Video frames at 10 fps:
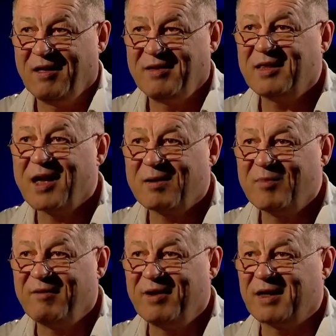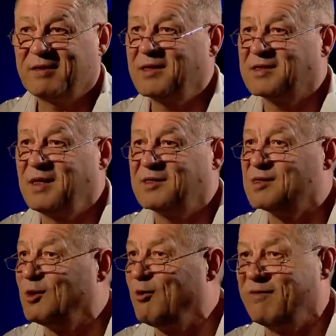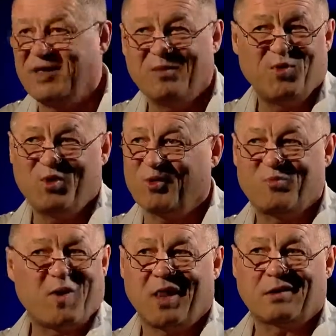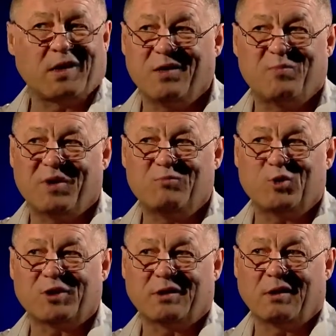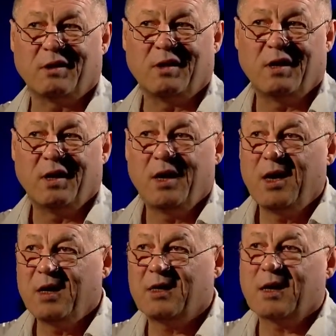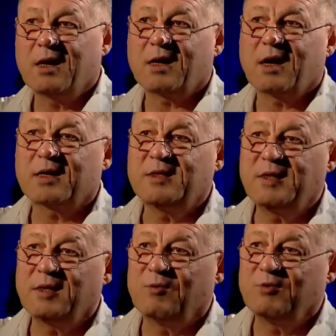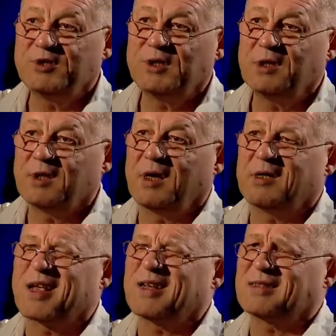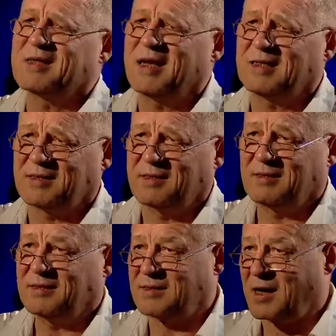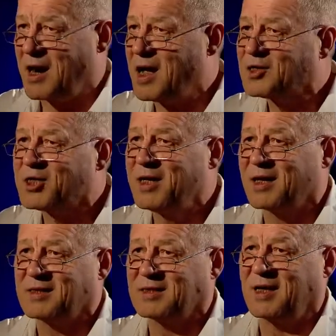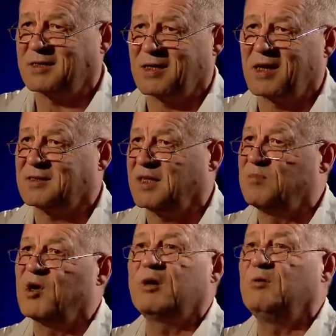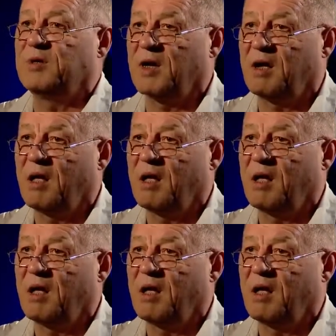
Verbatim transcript: Недаром говорят, если слово не бьет, палка не поможет – и кинокартина «Училка» — это рассказ, страшный рассказ о слабых людях.